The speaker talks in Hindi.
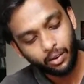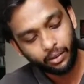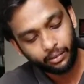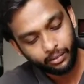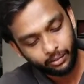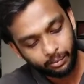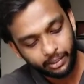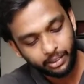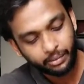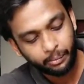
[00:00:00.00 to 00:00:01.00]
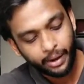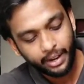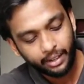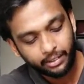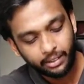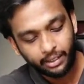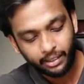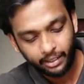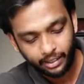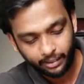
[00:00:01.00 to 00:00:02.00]
और पीछे भी पैडिंग अच्छी की
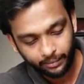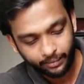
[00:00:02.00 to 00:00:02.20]
गई है